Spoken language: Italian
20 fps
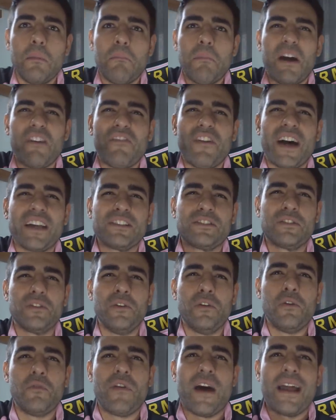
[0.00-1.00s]
ma ha fatto
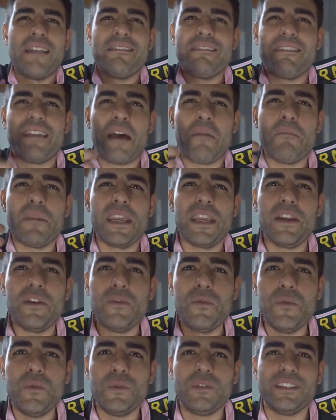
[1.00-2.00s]
90
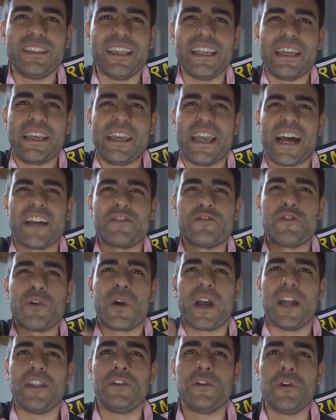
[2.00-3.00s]
minuti da
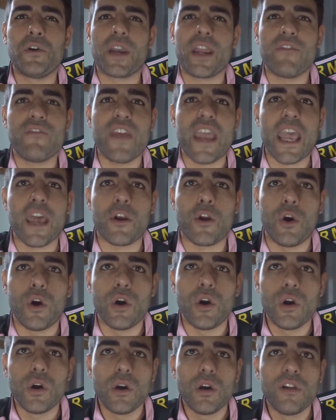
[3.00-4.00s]
giocatore
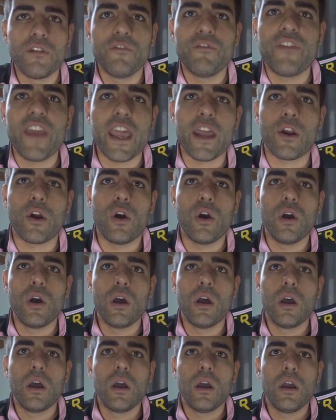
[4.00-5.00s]
vero, vero.
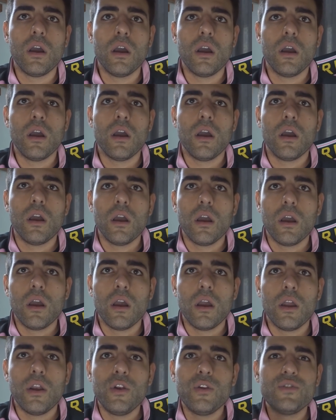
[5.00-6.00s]

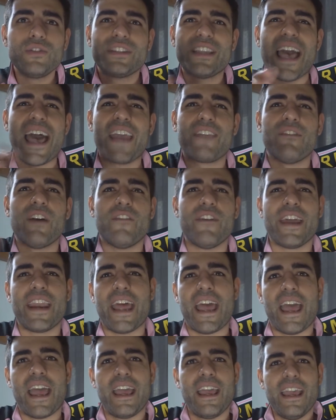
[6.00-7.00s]
Non serve
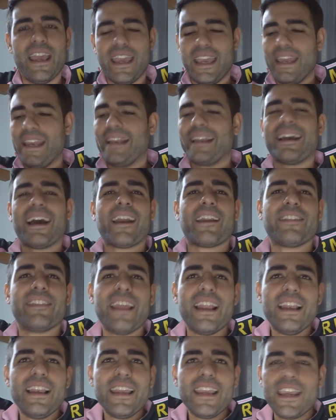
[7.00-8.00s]
avere il
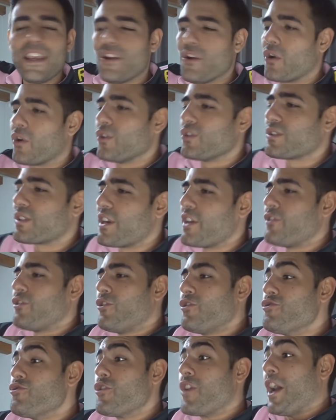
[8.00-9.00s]
cartellino con
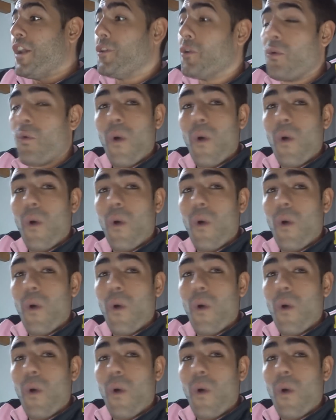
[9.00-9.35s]
scritto giocato